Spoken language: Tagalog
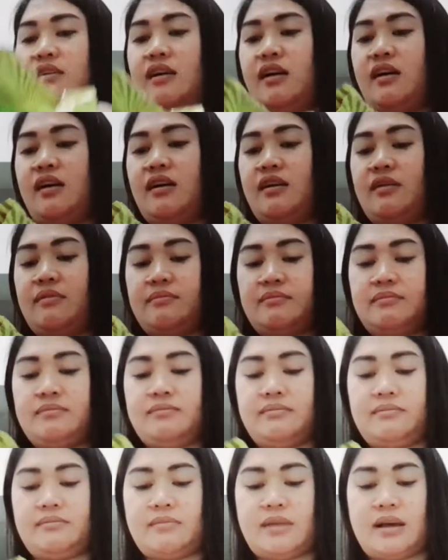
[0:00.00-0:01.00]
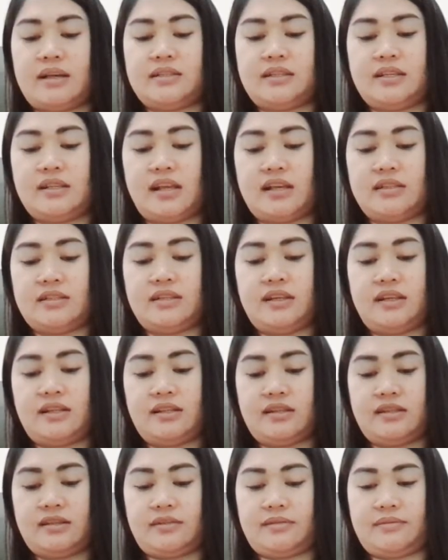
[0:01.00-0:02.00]
um,
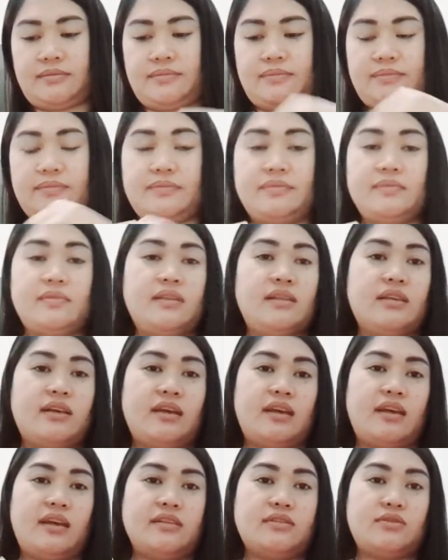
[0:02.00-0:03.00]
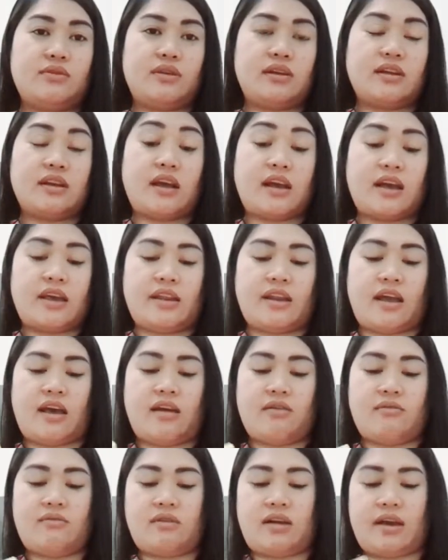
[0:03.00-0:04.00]
asin-asin. Ayan, so naglagay na
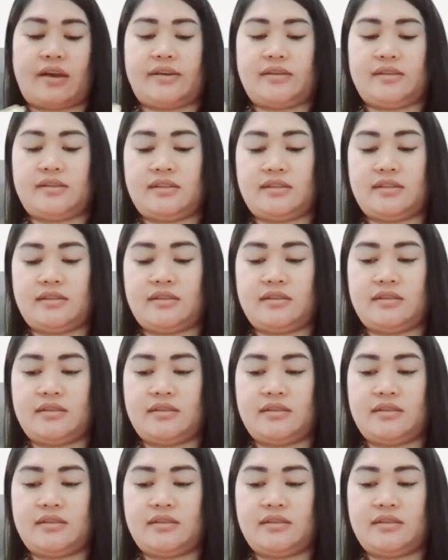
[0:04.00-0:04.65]
ako guys.